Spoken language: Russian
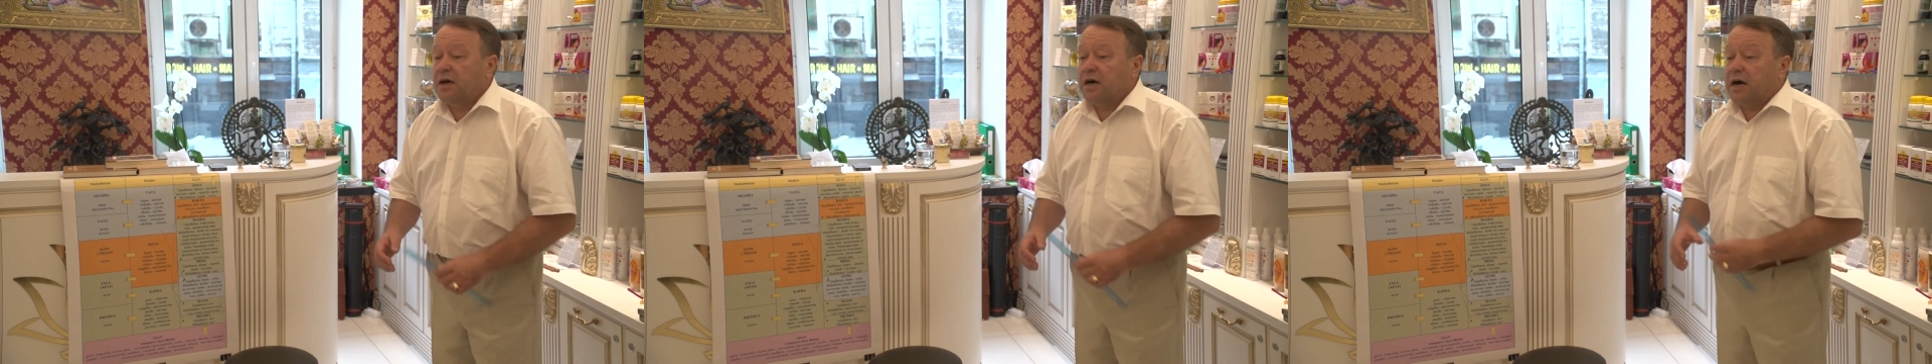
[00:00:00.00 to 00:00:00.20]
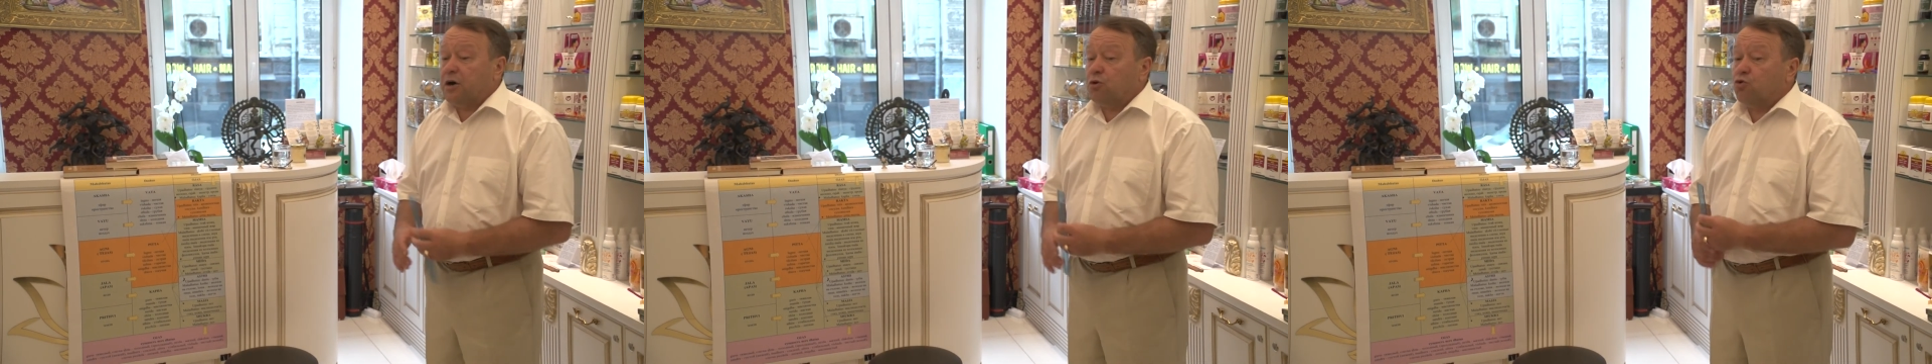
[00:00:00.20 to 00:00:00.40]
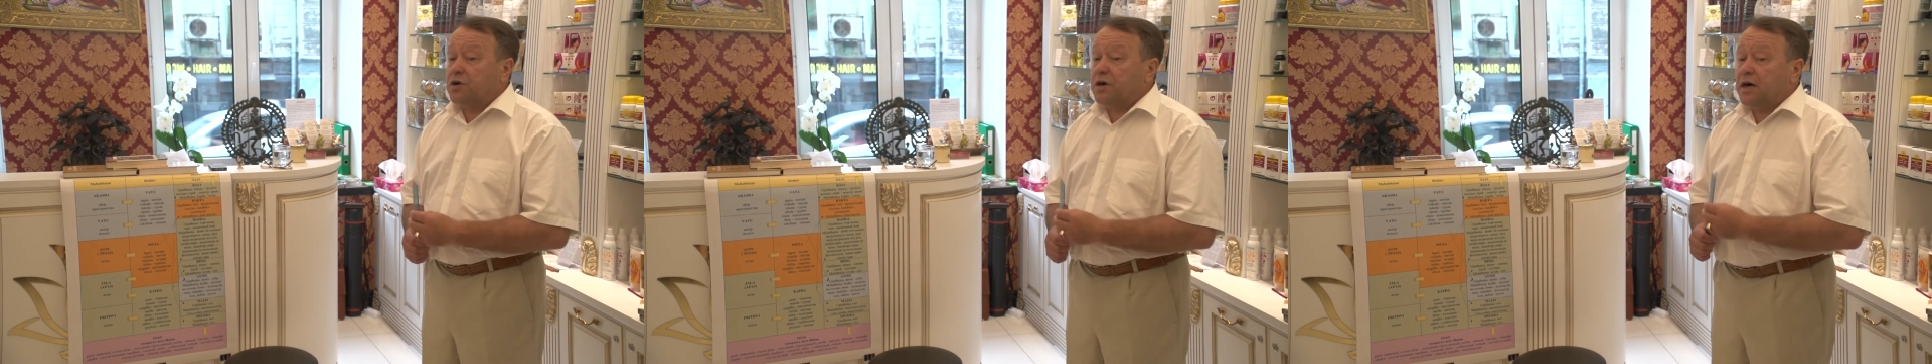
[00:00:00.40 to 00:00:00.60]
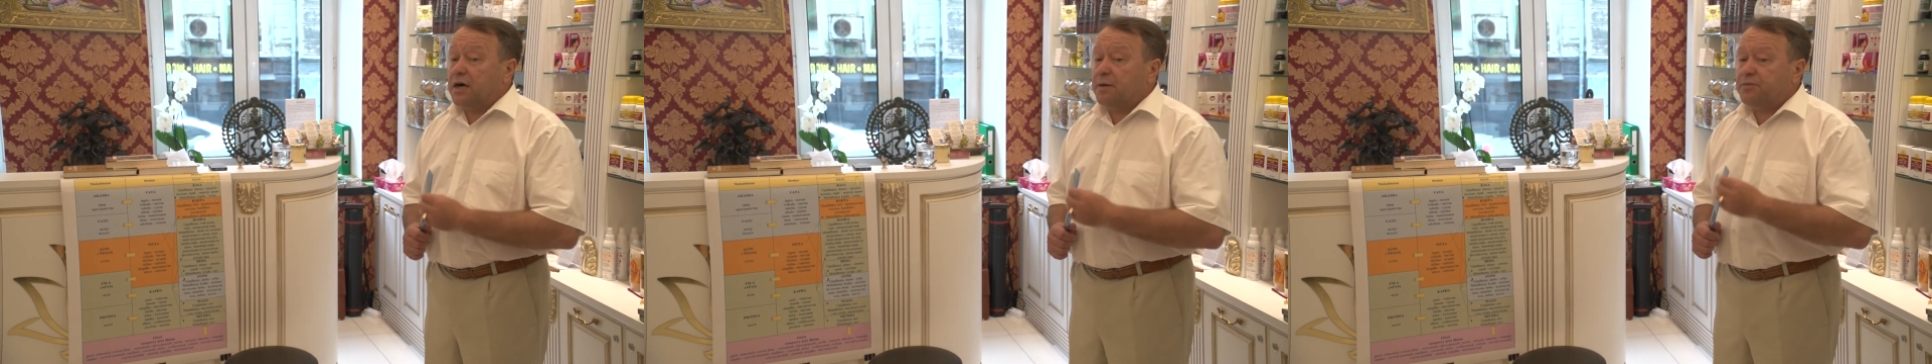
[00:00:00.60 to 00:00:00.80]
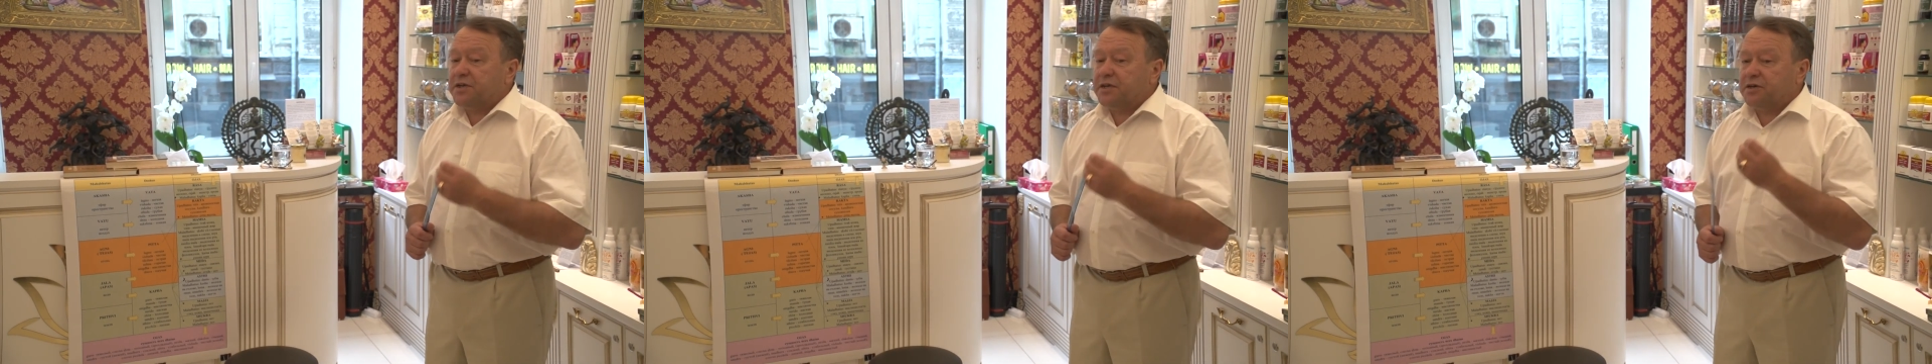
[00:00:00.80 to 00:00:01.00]
а у
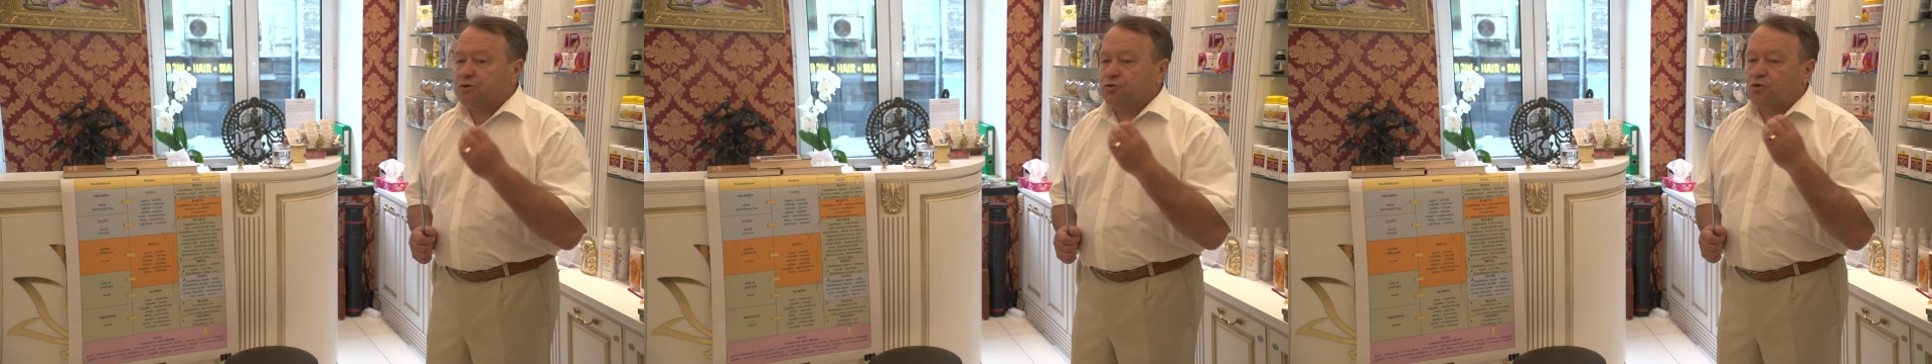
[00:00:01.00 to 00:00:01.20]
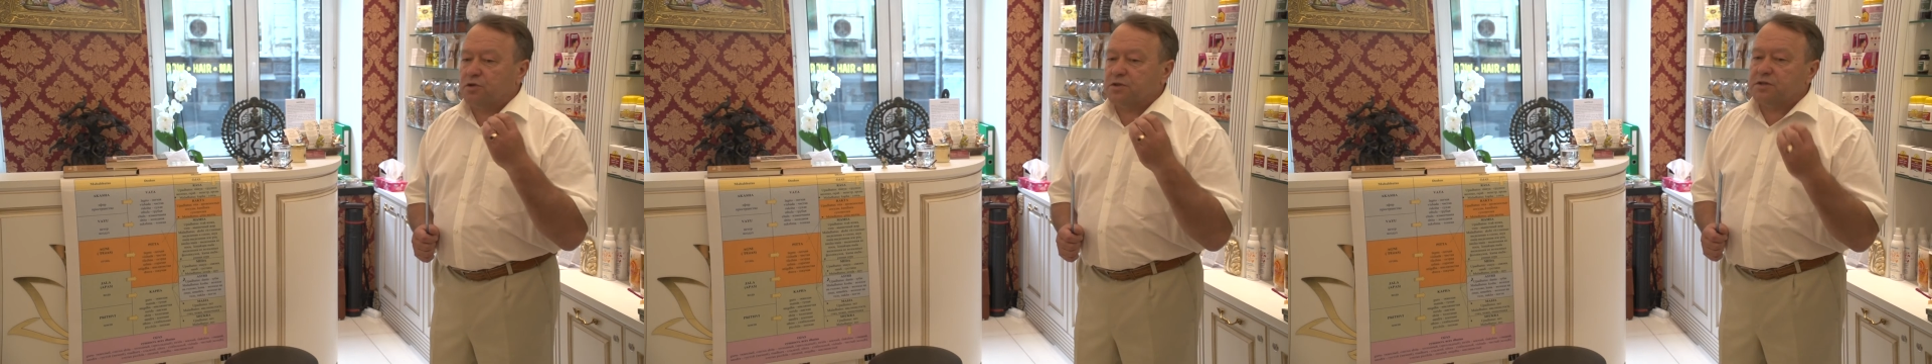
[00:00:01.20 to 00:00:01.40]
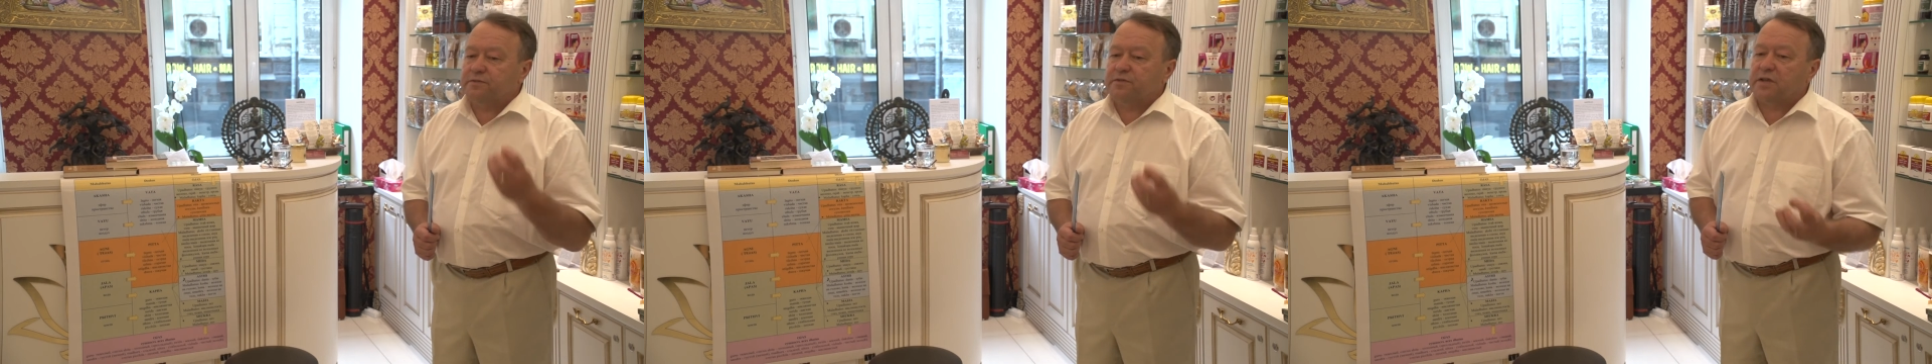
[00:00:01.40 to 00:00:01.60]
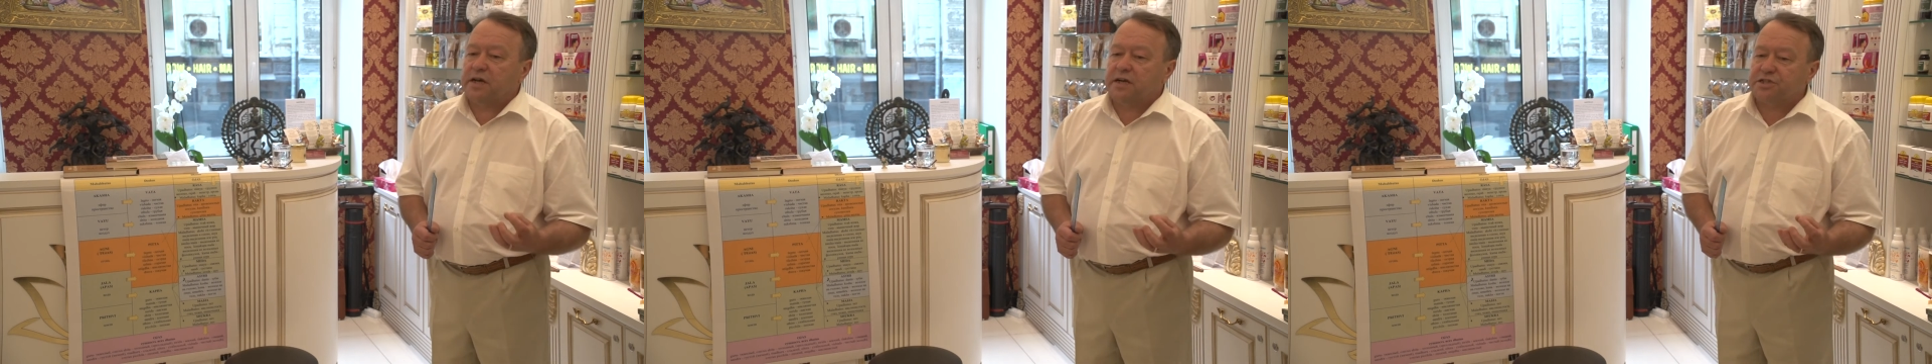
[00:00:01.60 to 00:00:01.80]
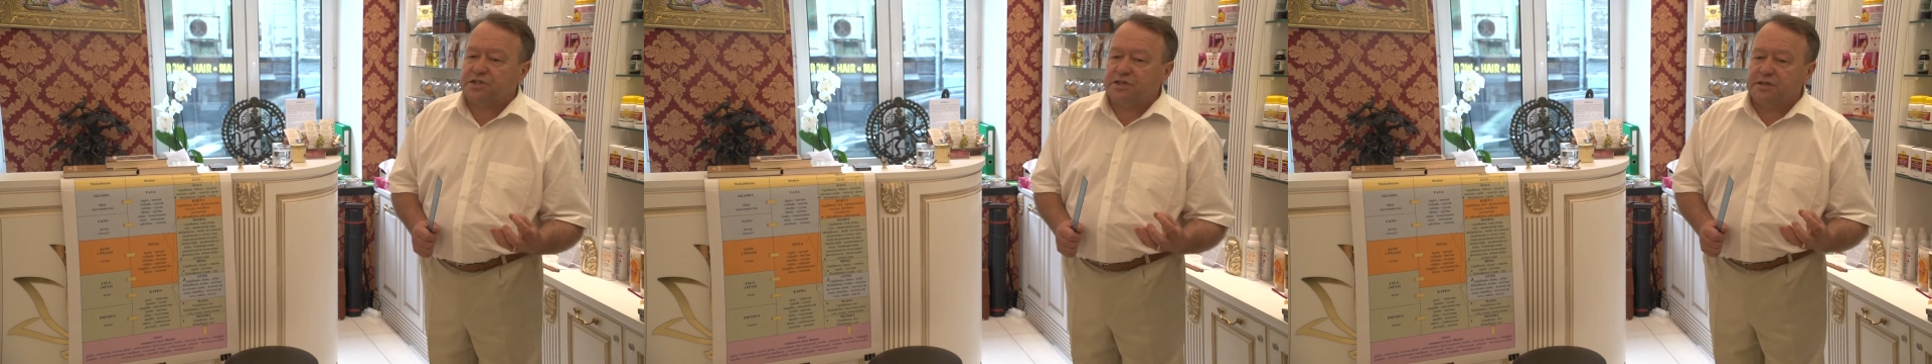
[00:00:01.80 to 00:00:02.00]
капхи холод
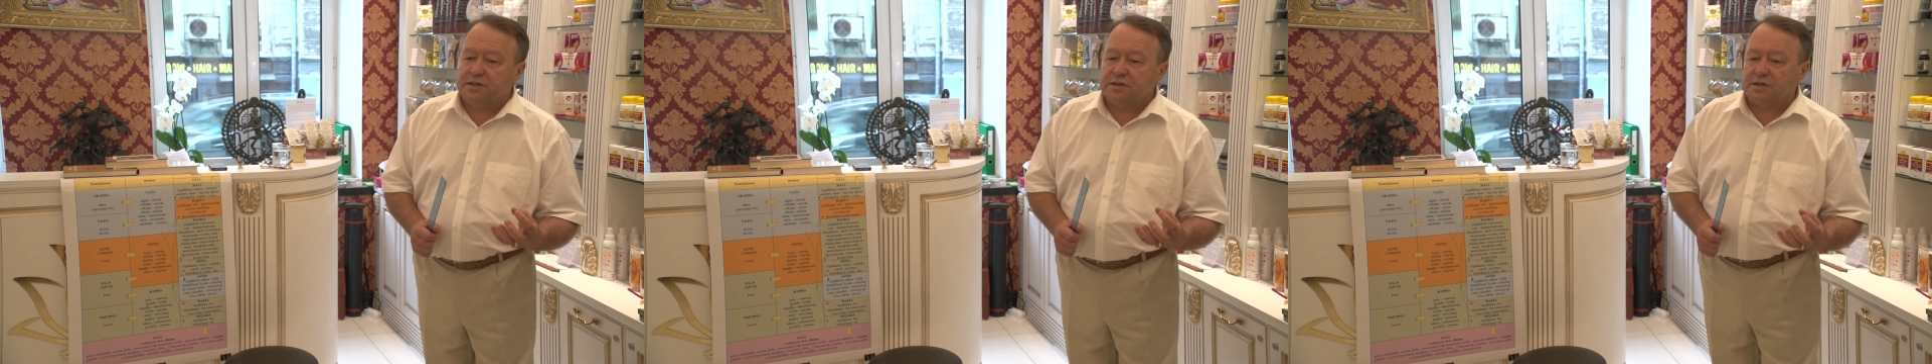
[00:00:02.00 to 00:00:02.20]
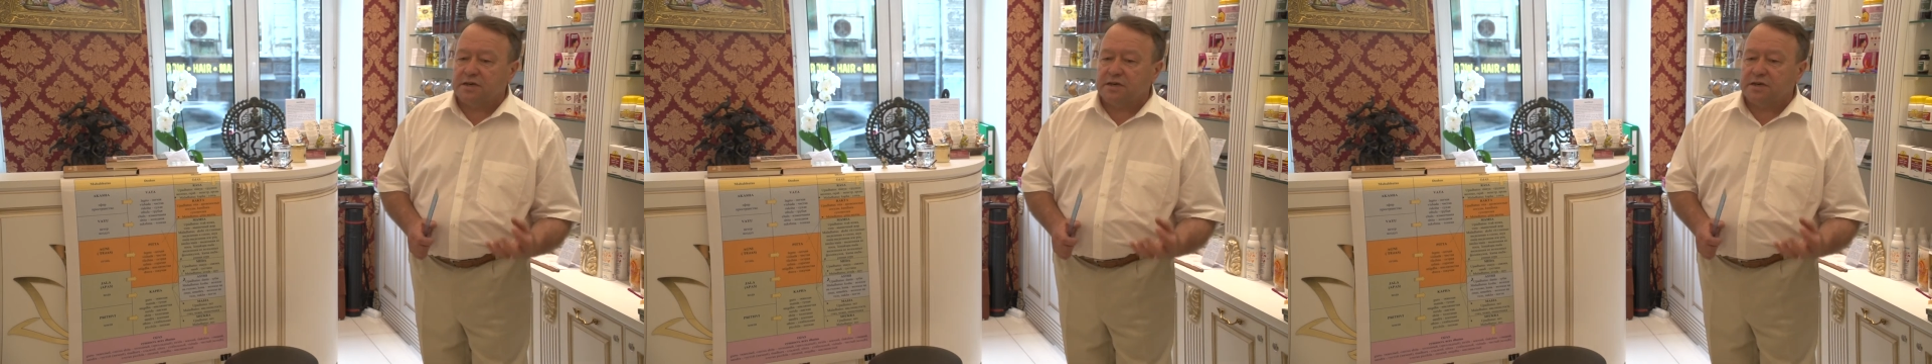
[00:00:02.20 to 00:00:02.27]
влажный,